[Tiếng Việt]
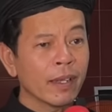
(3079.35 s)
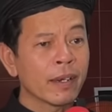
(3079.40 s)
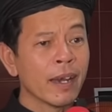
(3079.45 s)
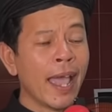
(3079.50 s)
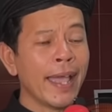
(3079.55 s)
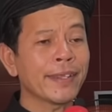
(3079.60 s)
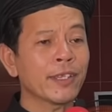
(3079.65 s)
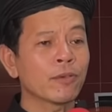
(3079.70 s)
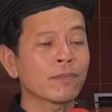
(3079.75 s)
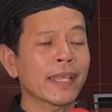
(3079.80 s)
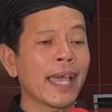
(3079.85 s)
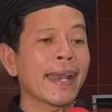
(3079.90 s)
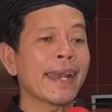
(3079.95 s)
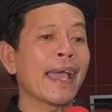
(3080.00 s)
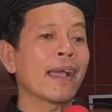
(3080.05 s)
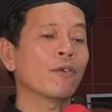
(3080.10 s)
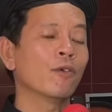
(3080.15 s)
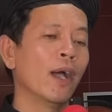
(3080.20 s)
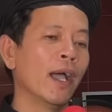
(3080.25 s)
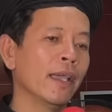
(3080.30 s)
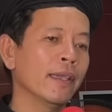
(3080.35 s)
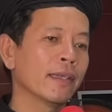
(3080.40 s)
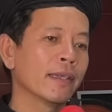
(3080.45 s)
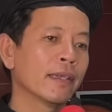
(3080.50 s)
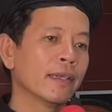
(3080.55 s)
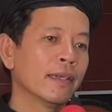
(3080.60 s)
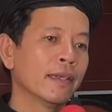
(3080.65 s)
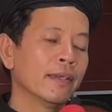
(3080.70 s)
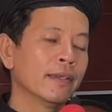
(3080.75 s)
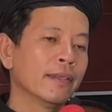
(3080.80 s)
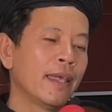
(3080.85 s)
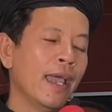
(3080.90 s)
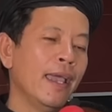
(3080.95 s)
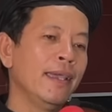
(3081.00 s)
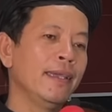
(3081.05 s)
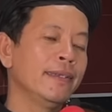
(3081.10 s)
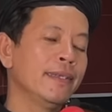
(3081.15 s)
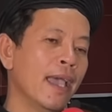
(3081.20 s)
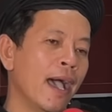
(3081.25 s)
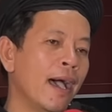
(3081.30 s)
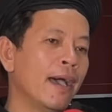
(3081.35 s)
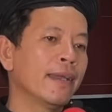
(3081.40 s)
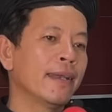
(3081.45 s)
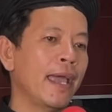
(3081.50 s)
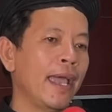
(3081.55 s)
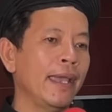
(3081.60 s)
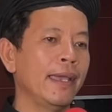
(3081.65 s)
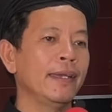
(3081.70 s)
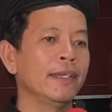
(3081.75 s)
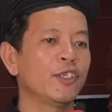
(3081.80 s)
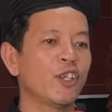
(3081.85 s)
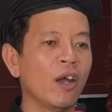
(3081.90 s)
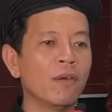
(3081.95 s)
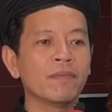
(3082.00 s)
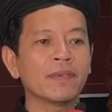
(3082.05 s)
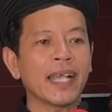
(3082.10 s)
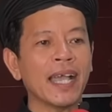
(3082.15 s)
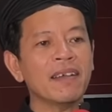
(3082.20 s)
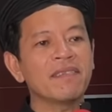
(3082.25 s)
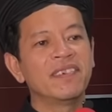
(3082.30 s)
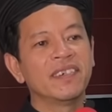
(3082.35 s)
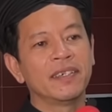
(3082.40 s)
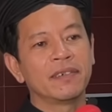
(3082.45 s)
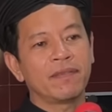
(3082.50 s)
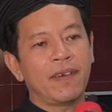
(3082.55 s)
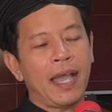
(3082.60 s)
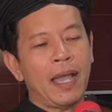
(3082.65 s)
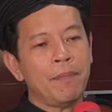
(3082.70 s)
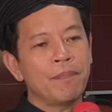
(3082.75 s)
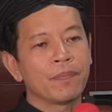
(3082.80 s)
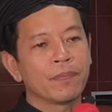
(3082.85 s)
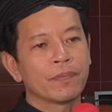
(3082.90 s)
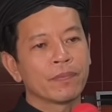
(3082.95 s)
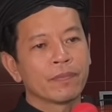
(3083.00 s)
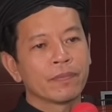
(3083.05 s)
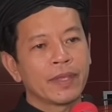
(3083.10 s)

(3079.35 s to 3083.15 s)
để chúng ta đạt vậy thì giờ này trong các phương pháp